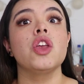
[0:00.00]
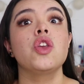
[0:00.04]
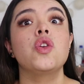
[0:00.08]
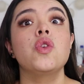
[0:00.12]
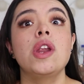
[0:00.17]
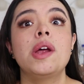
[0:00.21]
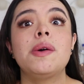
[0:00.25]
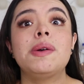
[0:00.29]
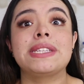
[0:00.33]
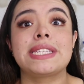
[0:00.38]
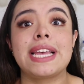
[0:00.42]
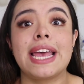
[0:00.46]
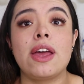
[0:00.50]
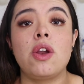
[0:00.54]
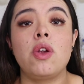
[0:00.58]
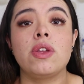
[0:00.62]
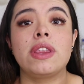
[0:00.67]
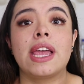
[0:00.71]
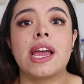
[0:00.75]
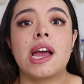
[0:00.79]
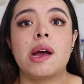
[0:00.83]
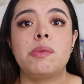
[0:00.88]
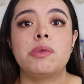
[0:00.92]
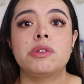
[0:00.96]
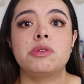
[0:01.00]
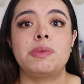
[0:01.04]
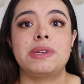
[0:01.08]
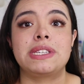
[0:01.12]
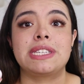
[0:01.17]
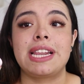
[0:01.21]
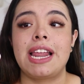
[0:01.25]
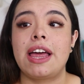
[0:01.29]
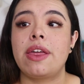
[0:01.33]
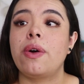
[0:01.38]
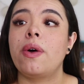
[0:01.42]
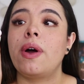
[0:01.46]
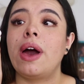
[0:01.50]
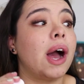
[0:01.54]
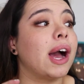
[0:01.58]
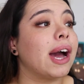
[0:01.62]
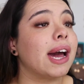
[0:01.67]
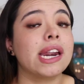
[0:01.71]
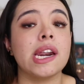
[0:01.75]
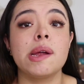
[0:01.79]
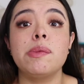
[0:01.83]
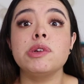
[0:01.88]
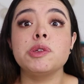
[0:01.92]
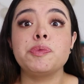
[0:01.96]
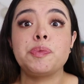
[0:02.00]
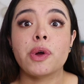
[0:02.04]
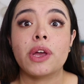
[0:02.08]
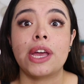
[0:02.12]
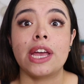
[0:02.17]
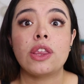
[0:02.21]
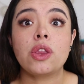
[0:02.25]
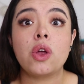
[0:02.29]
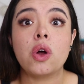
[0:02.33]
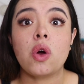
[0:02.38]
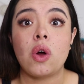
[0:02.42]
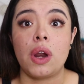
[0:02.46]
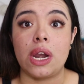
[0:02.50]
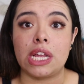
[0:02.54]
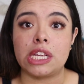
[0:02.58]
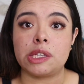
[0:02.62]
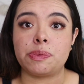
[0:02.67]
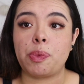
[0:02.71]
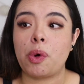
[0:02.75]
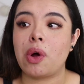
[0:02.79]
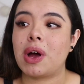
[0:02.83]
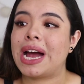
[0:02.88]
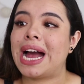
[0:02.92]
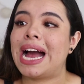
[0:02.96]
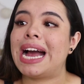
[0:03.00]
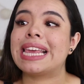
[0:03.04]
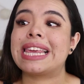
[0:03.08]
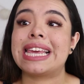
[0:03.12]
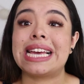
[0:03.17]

Y una vez que ya lo tengamos mezclado, agarramos poquito con la esponja.